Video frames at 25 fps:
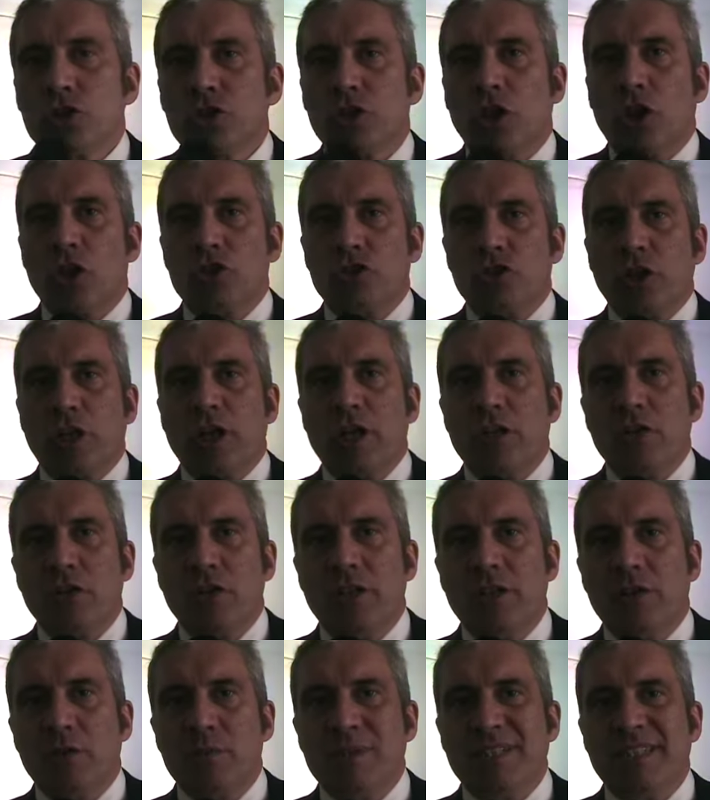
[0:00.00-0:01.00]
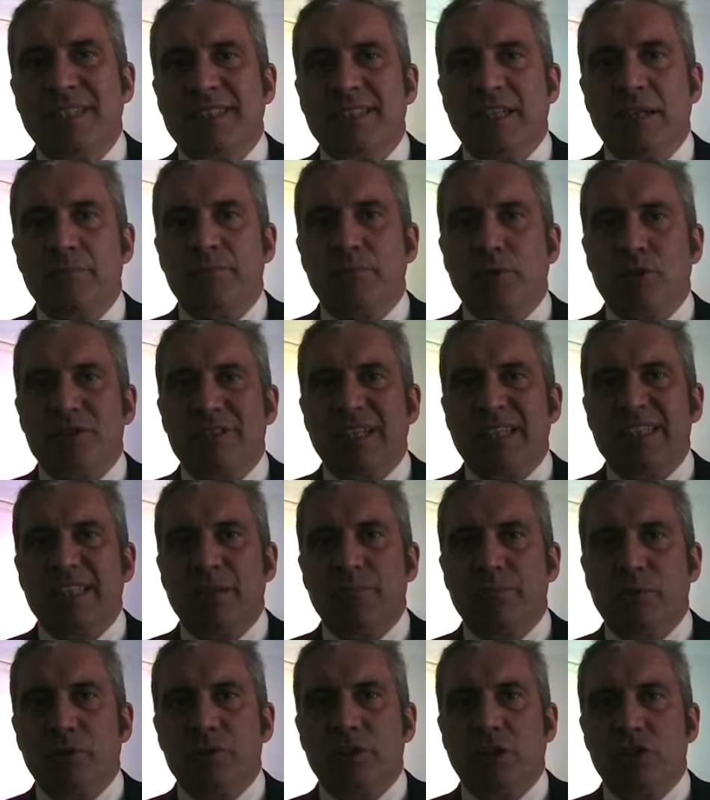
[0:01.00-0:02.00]
so, so che a noi comincia a essere
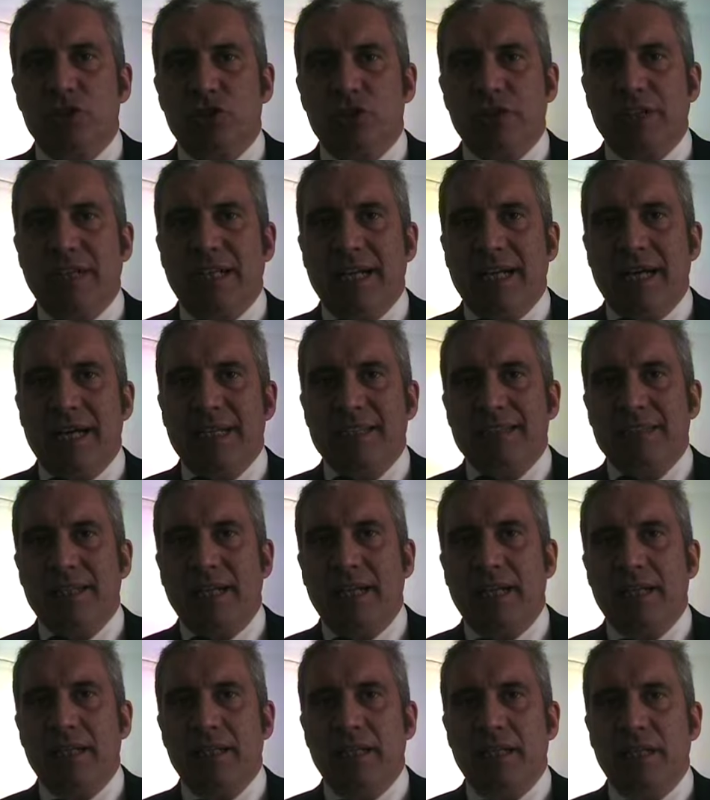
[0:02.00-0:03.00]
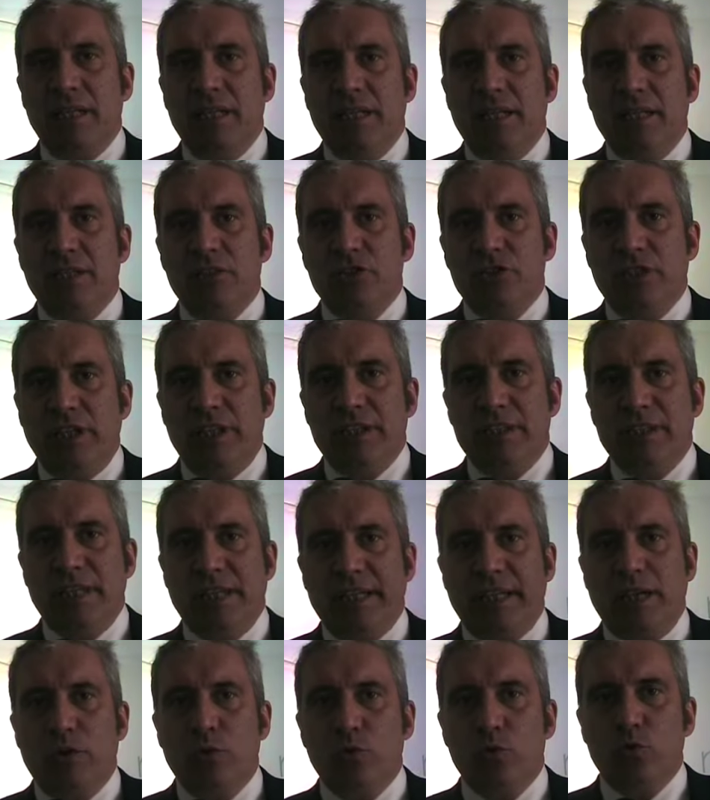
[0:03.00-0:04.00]
importante portarci in casa eh,
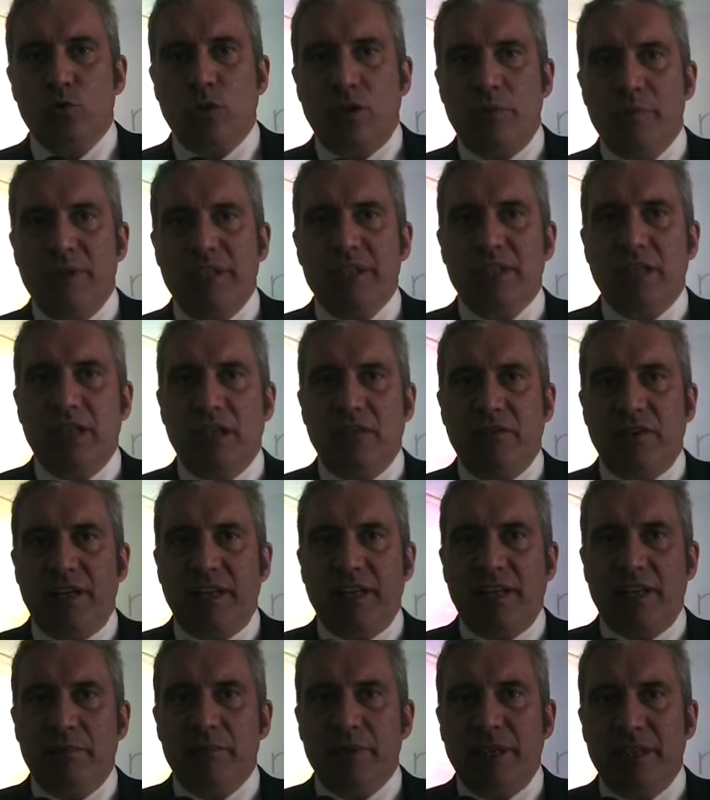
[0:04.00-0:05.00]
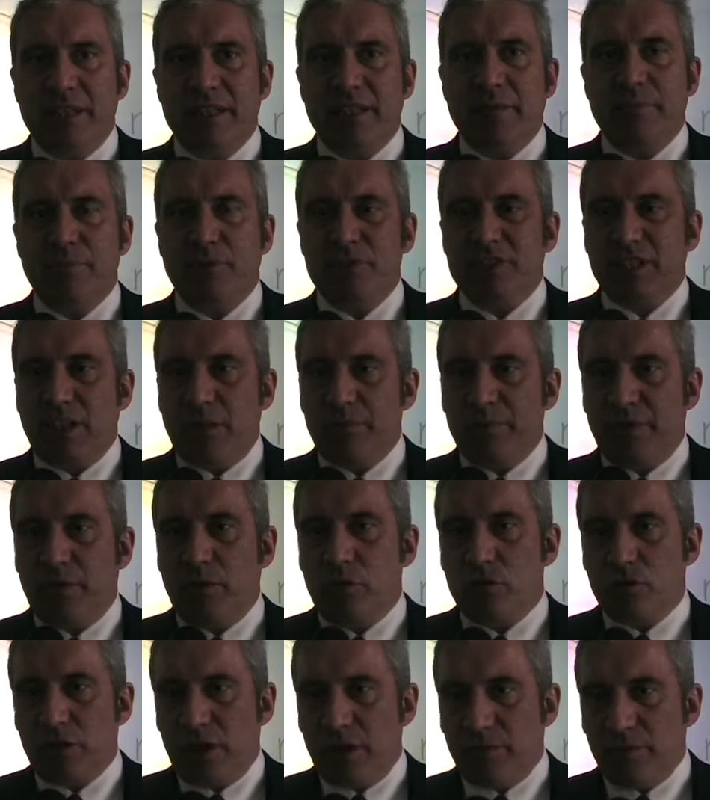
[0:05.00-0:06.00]
gente che culturalmente e anagraficamente possa capire
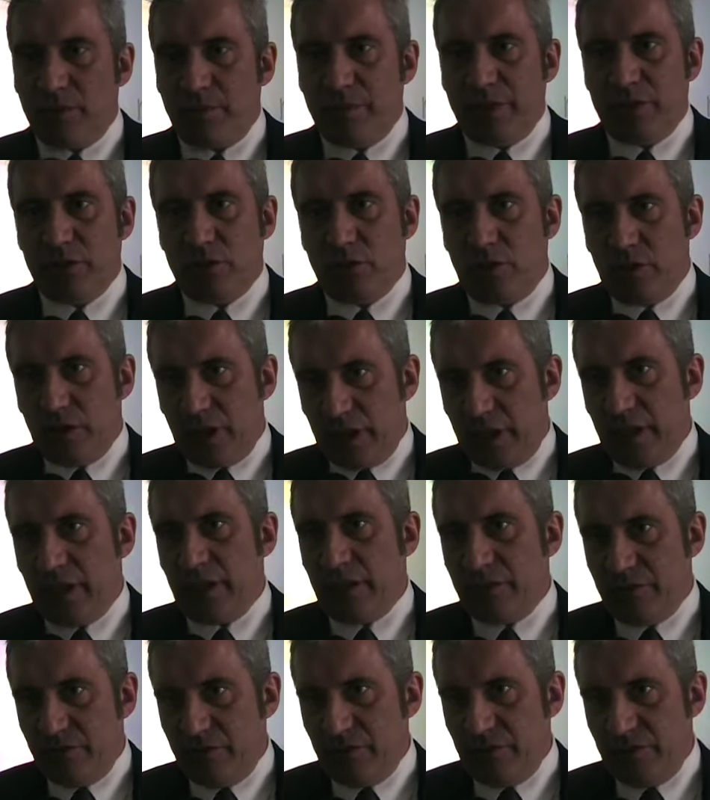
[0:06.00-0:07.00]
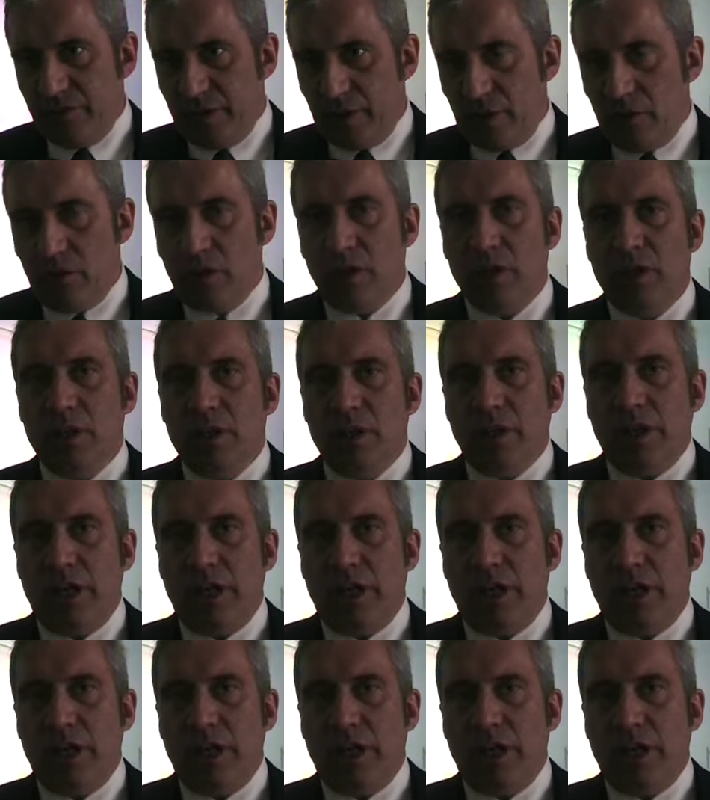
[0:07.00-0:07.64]
questo cambiamento e viverlo.